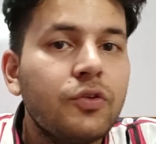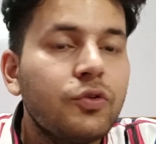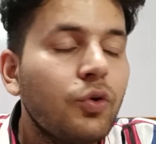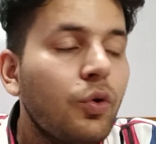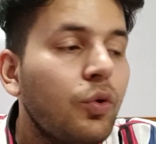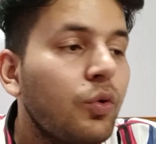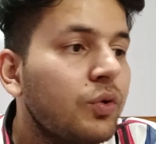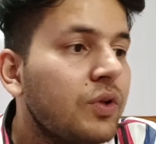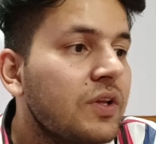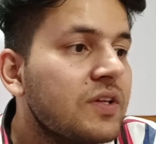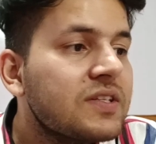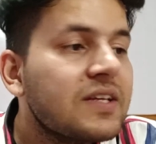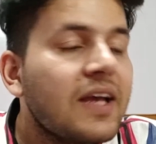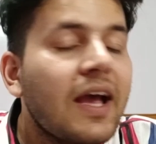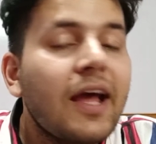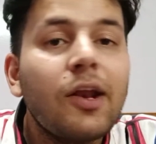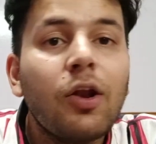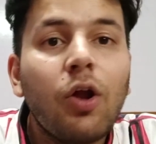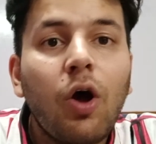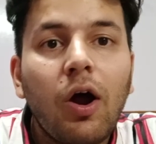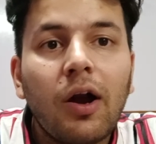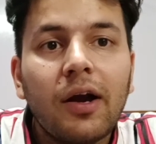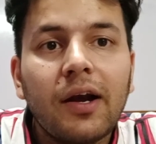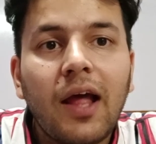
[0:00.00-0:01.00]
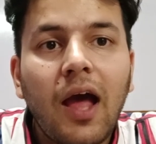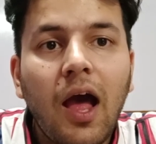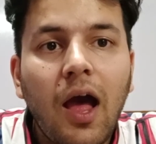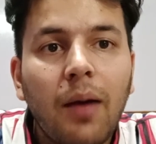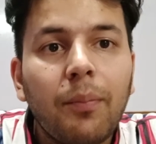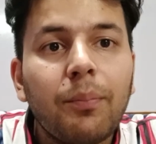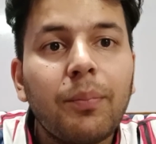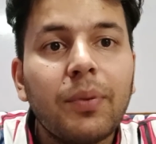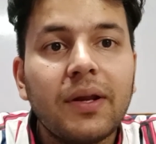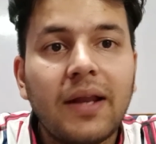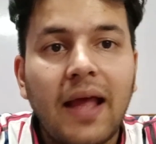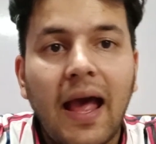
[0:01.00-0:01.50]
सो दिस कैन नॉट
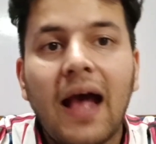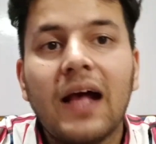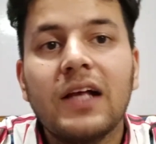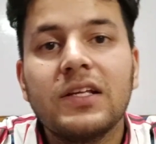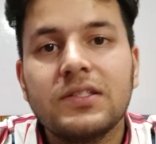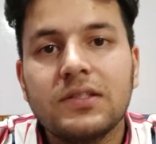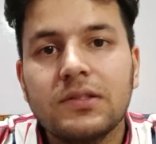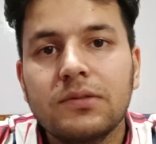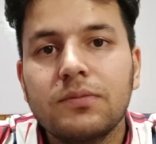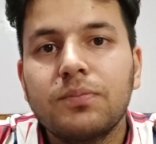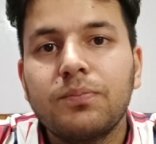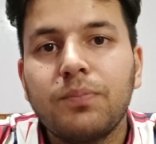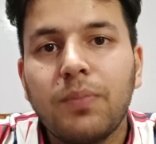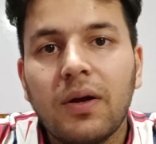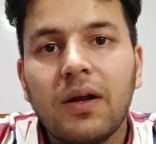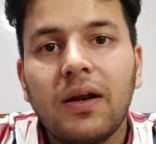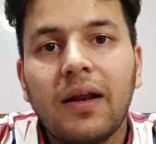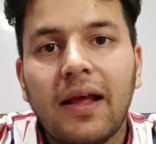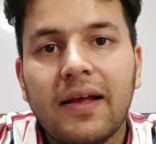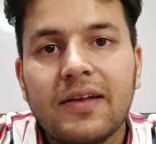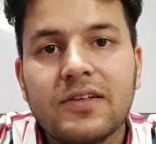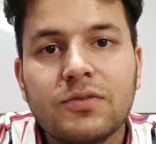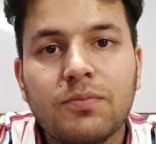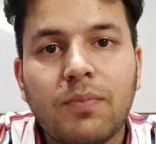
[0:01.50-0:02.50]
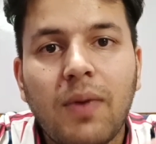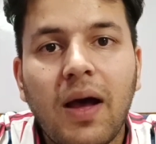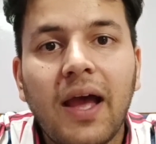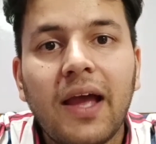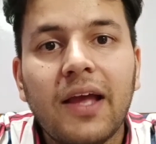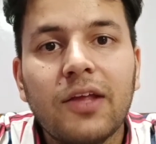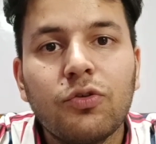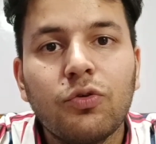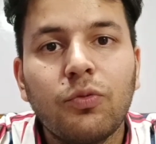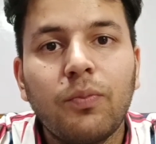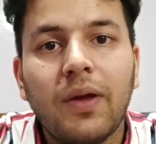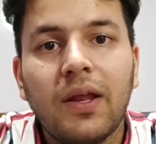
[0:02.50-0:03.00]
हैपन एज पर एज
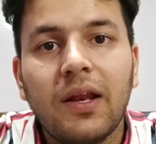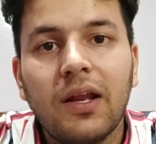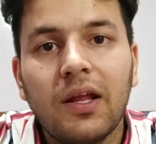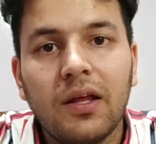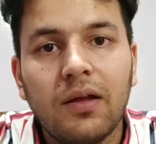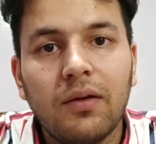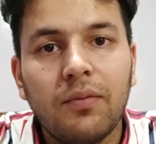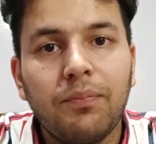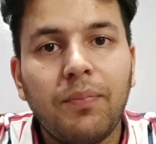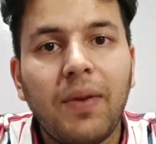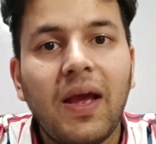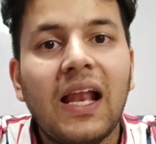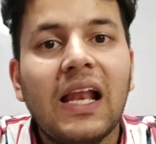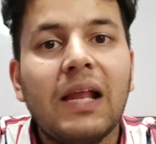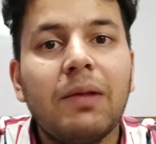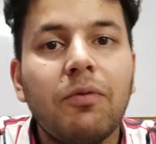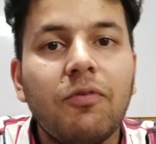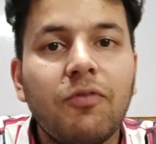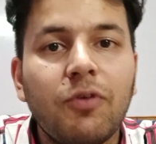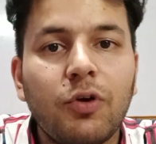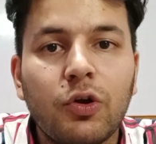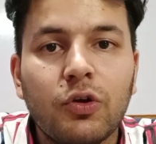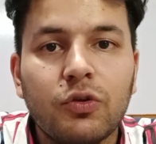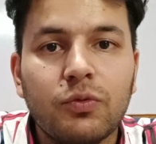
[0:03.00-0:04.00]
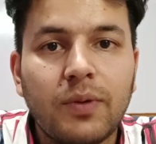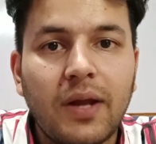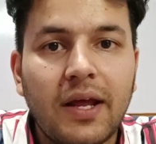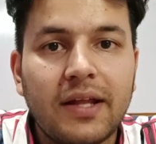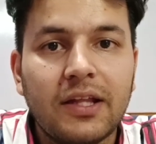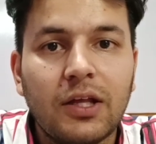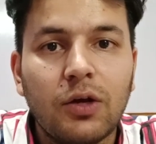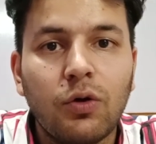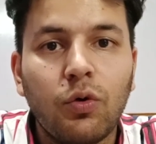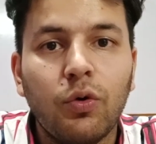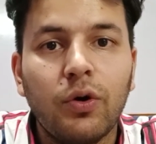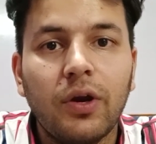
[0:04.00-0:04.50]
माए जो मैंने पहले भी वीडियोस बनाई
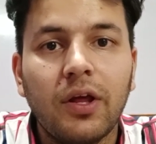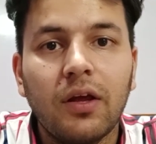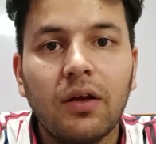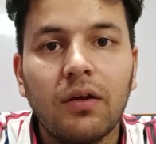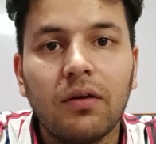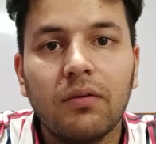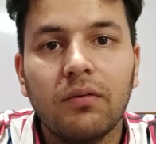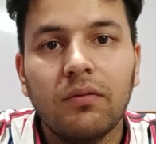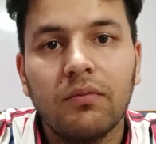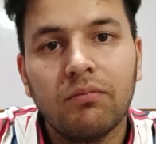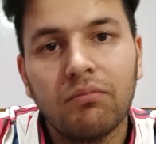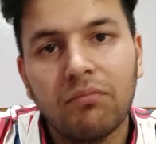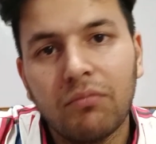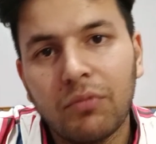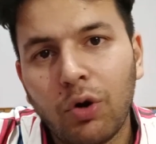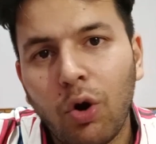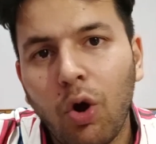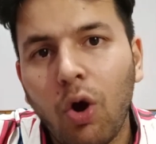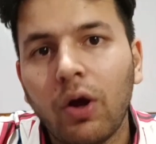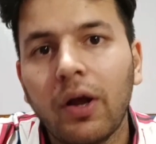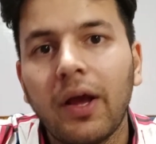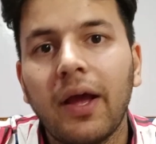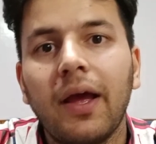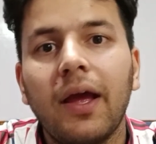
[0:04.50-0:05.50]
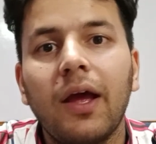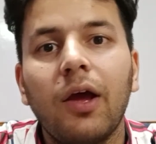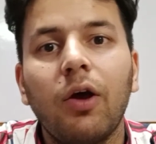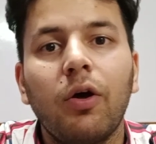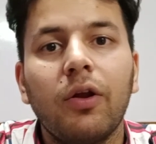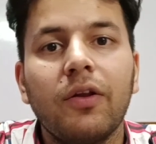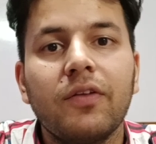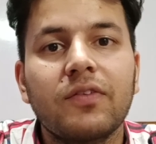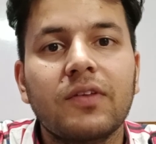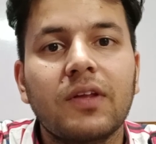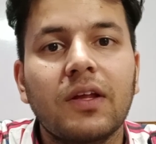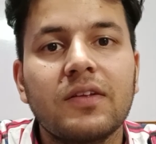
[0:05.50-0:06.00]
थी कोडिंग रॉन्ग है
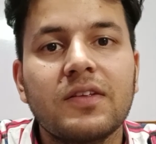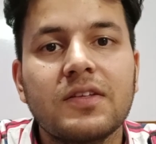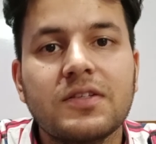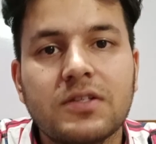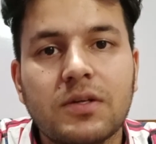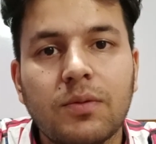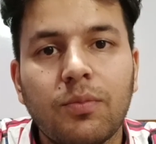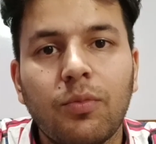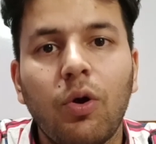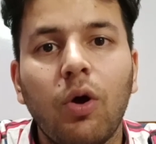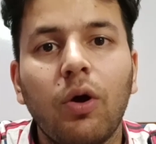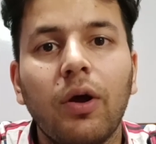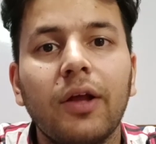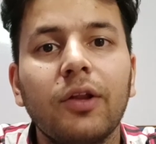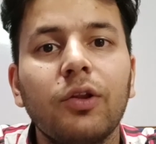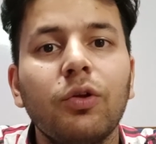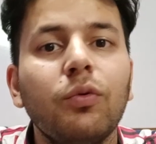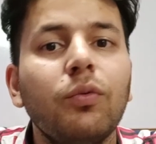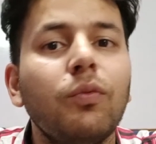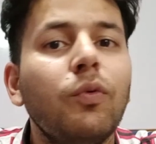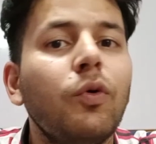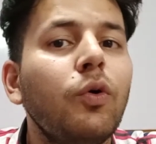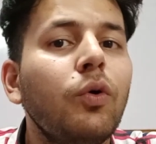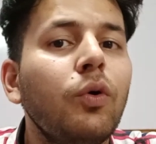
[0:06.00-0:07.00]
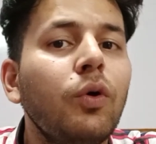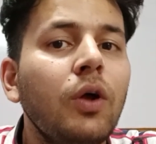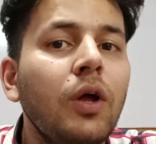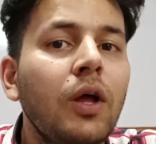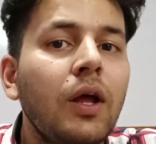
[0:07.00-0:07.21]
और इसका सिस्टम रॉन्ग है तो वो